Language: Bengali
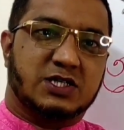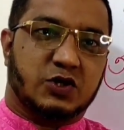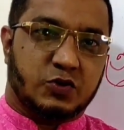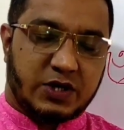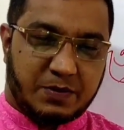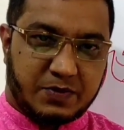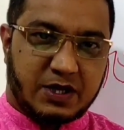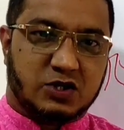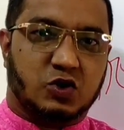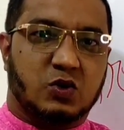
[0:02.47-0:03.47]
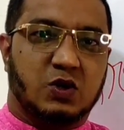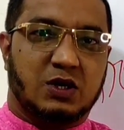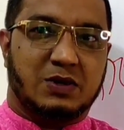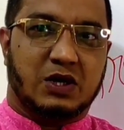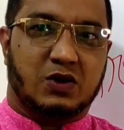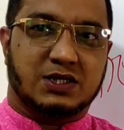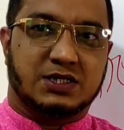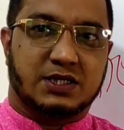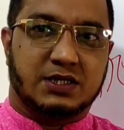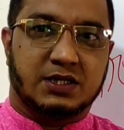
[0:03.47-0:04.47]
আশা করি আপনারা সকলেই ভালো
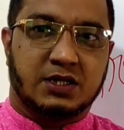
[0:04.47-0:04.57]
আছেন